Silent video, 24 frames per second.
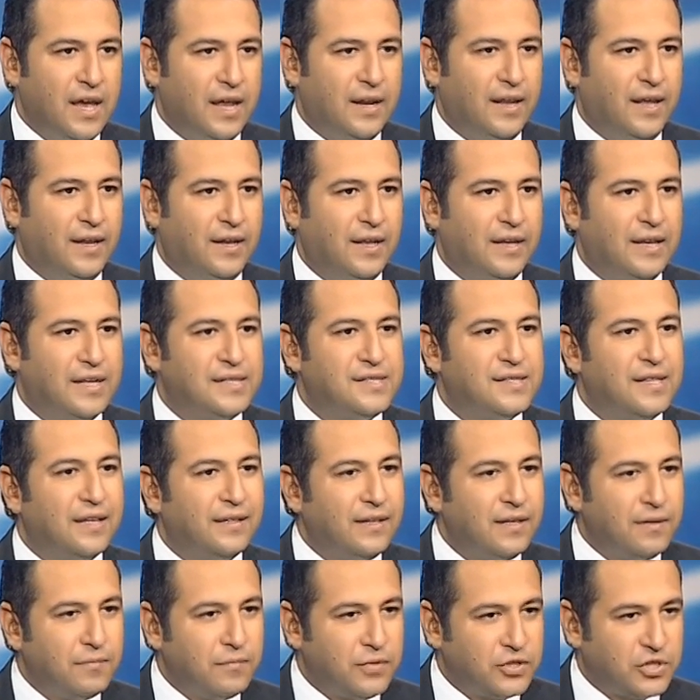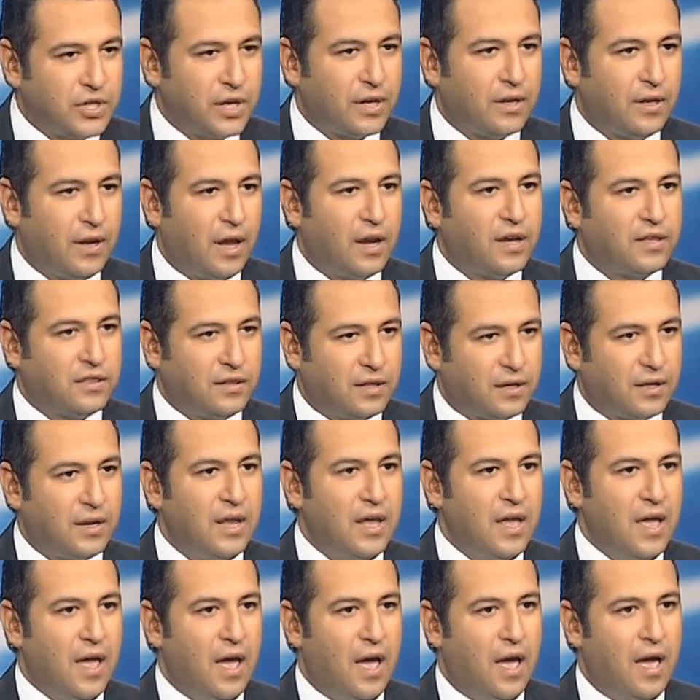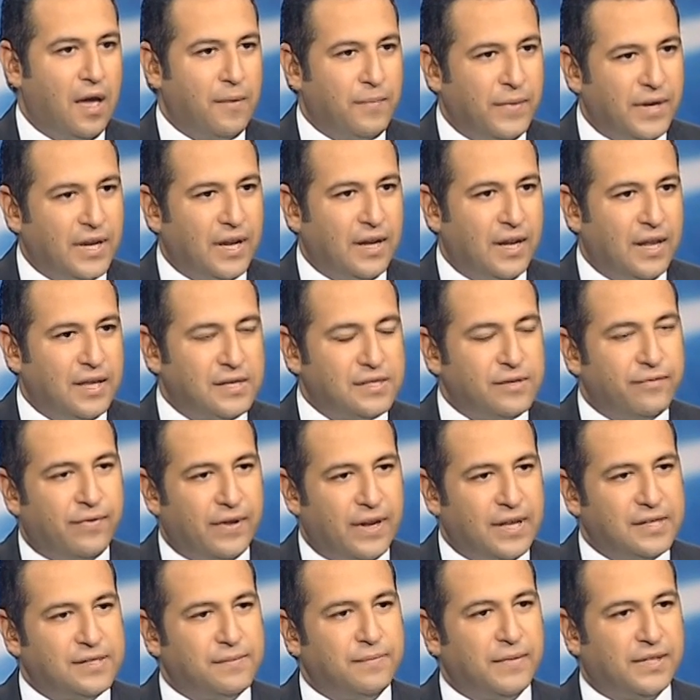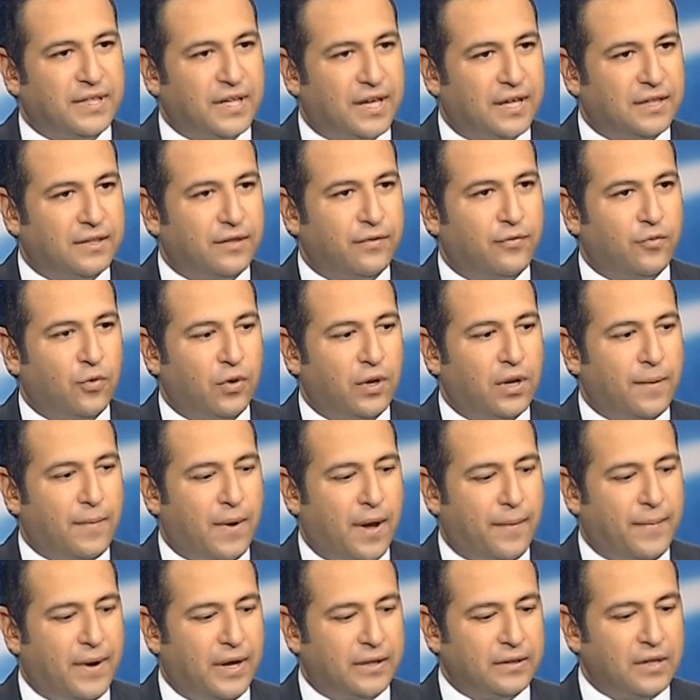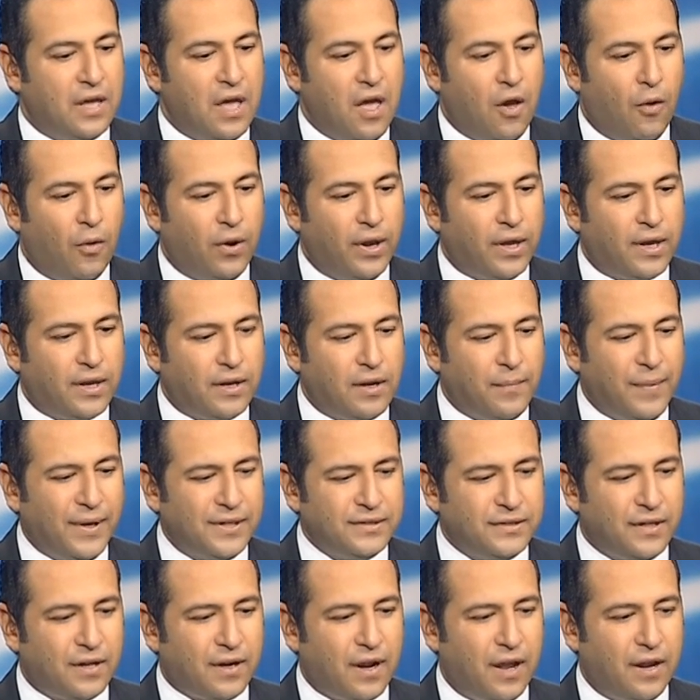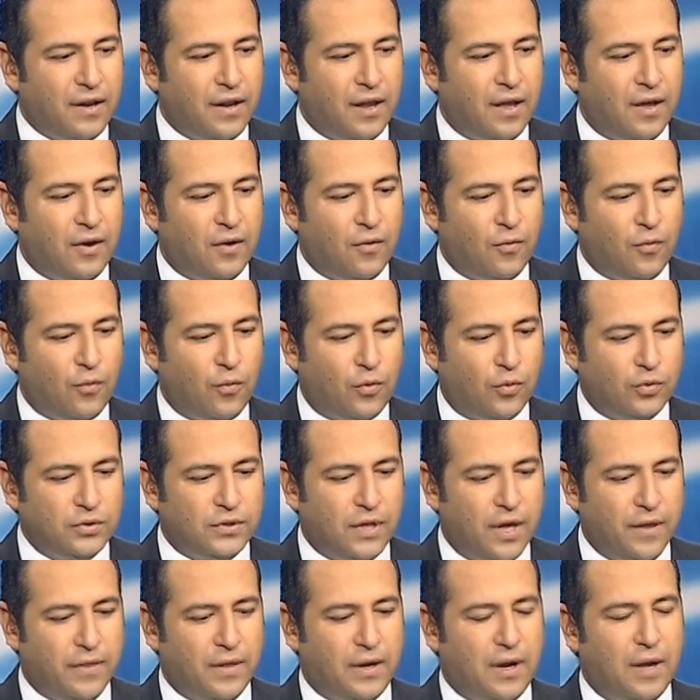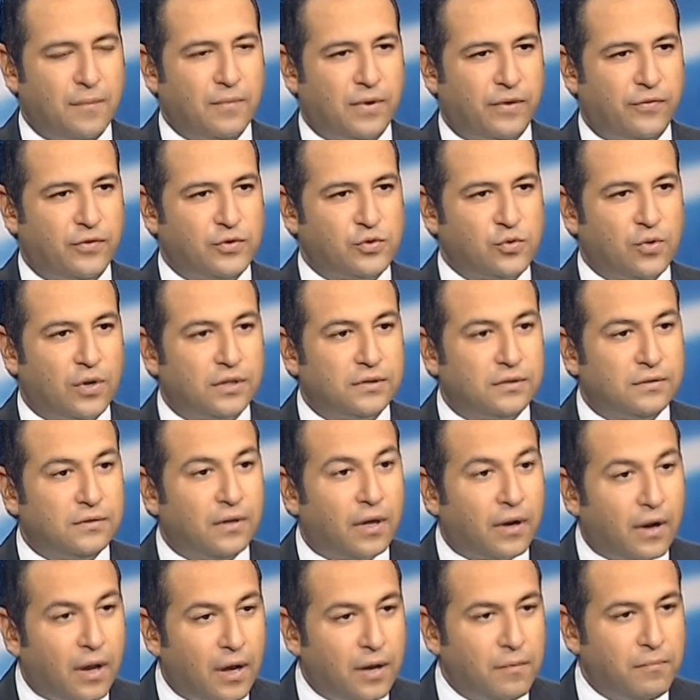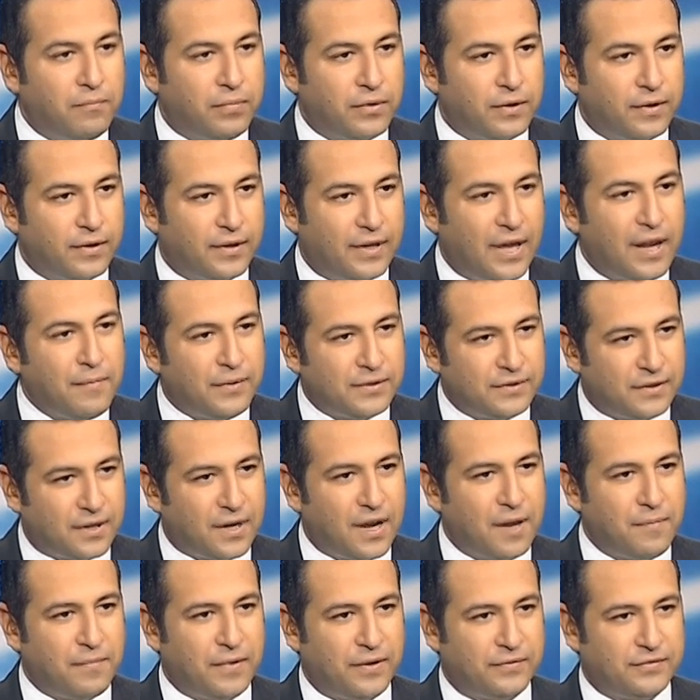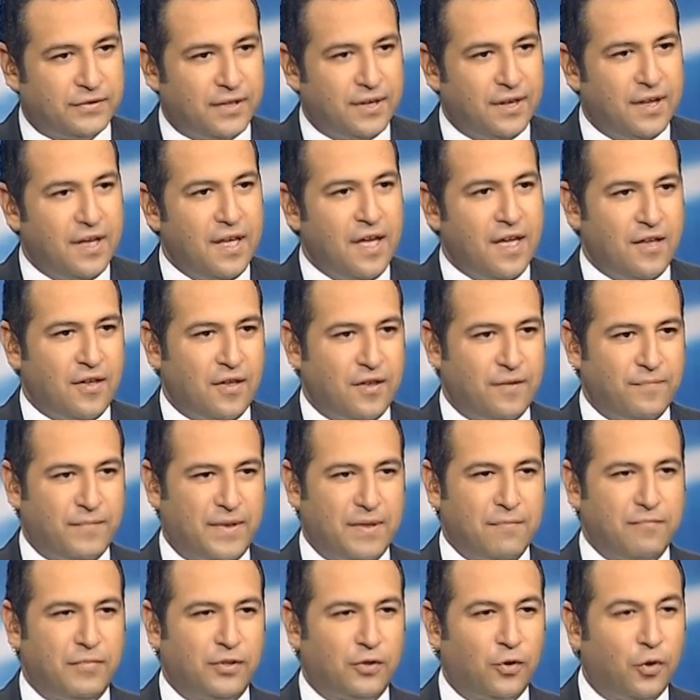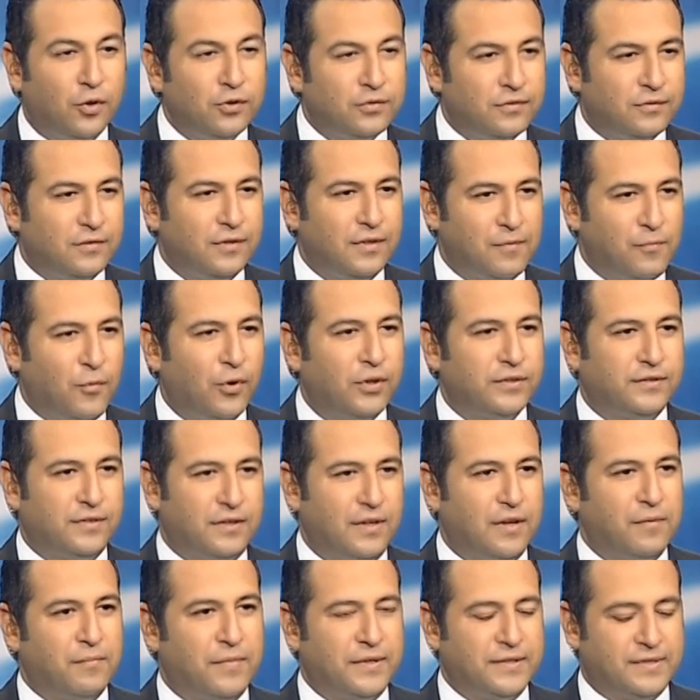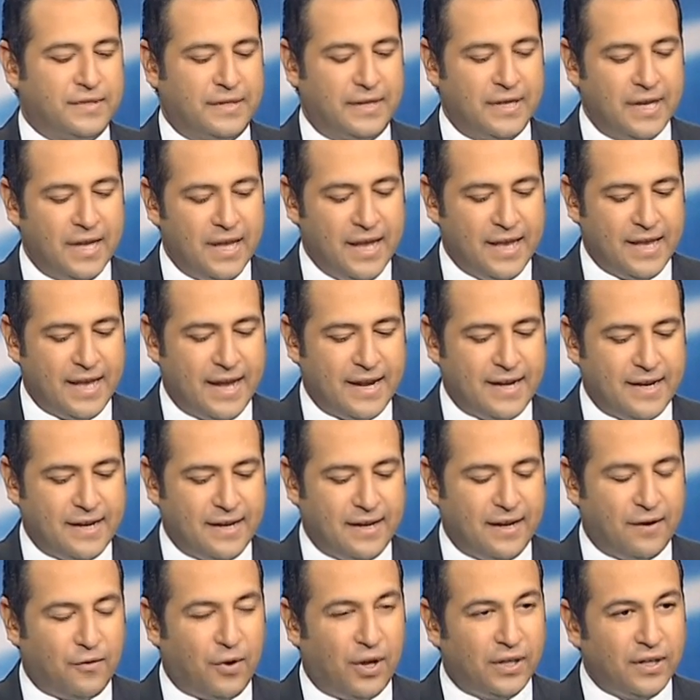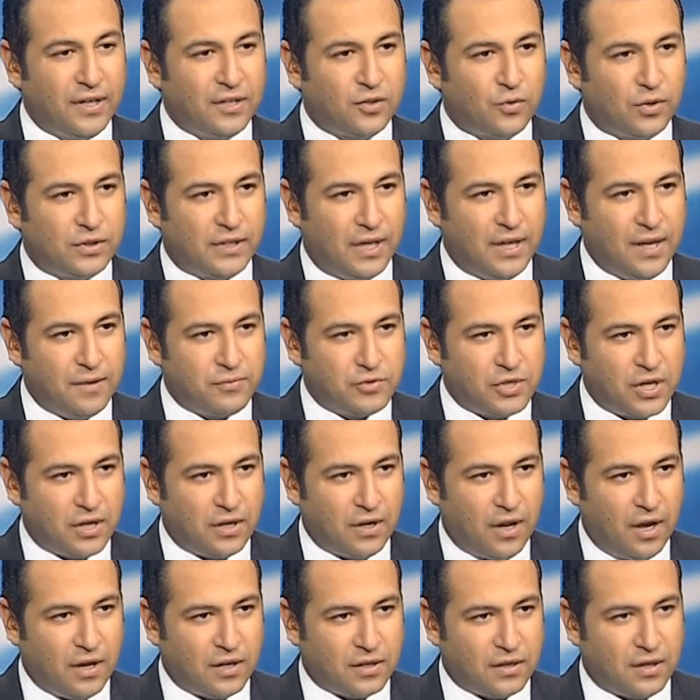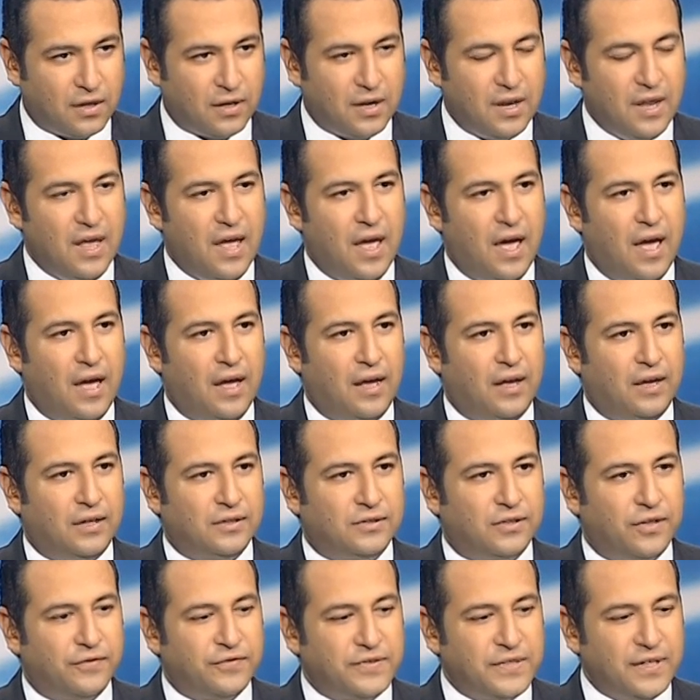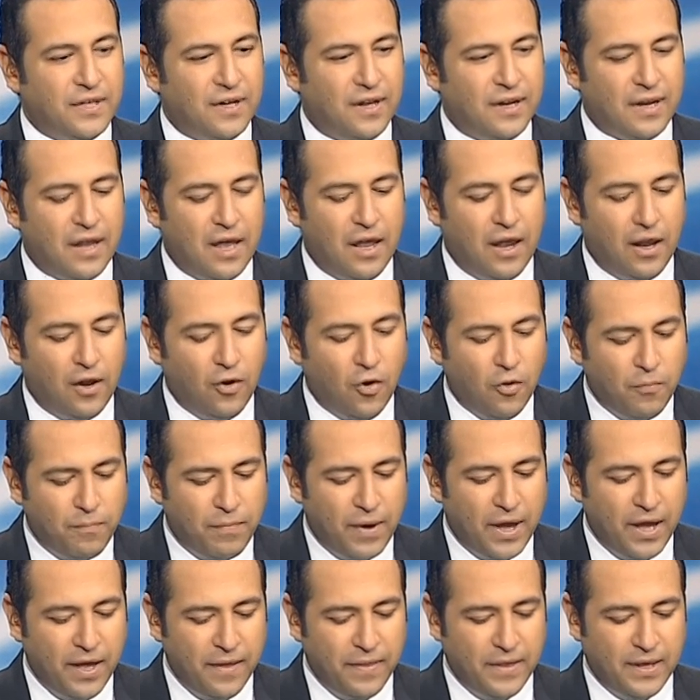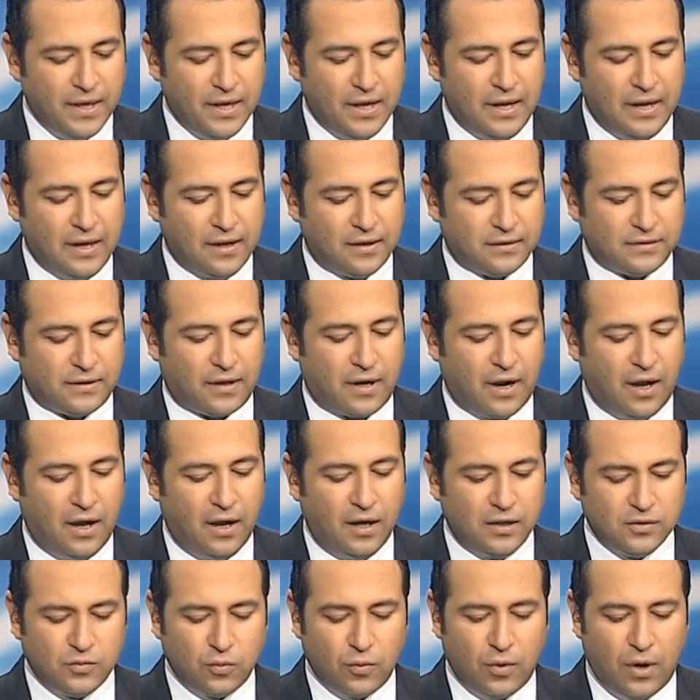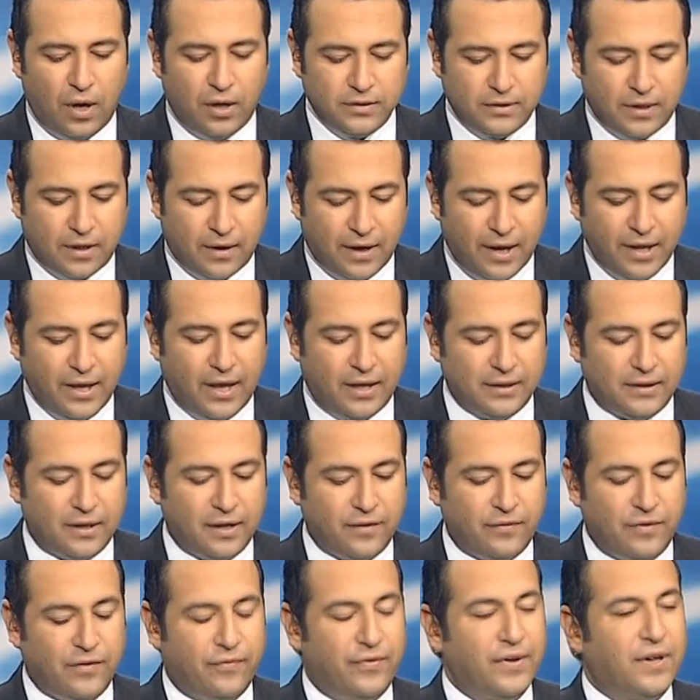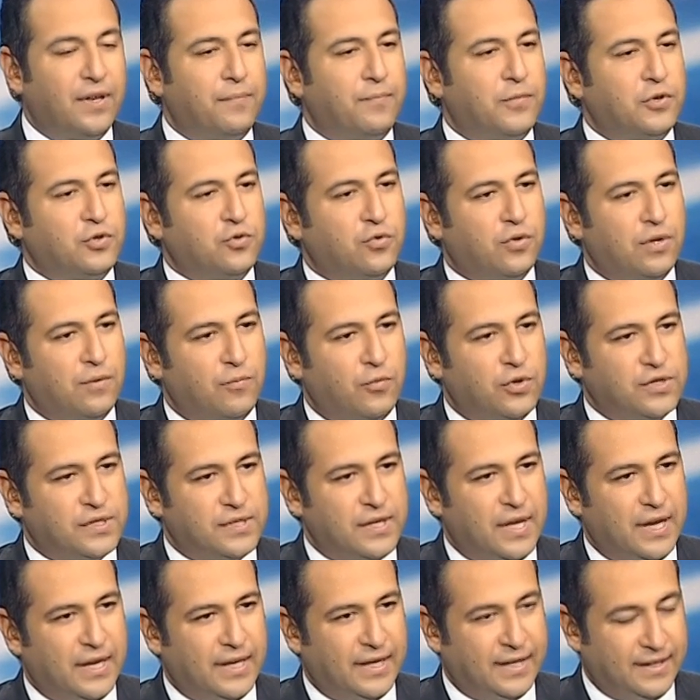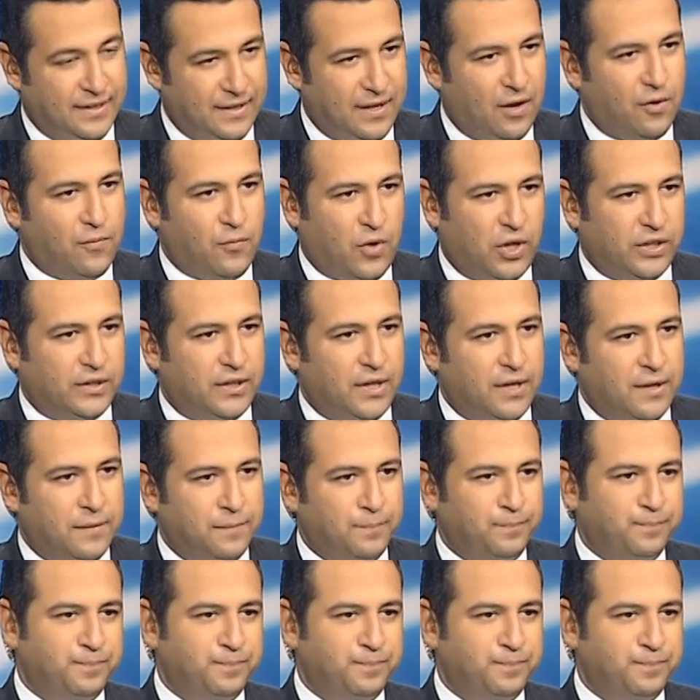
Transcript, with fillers: ان احنا نستدين بشكل اكثر آه، من اللازم فلازم نتكاتف كلنا مع بعض ولكن البعض يرى أن وجود هذا الأمر في صورة ضرائب كلمة ضرائب نفسها يمكن بتخض المواطن المصري يعني لو حضرتك توضح لنا بشكل أكثر آه، تفصيلا آه، لب هذه الاقتراحات وأيضا رأي حضرتك في فكرة مشروع الموازنة الجديدة أو المعدل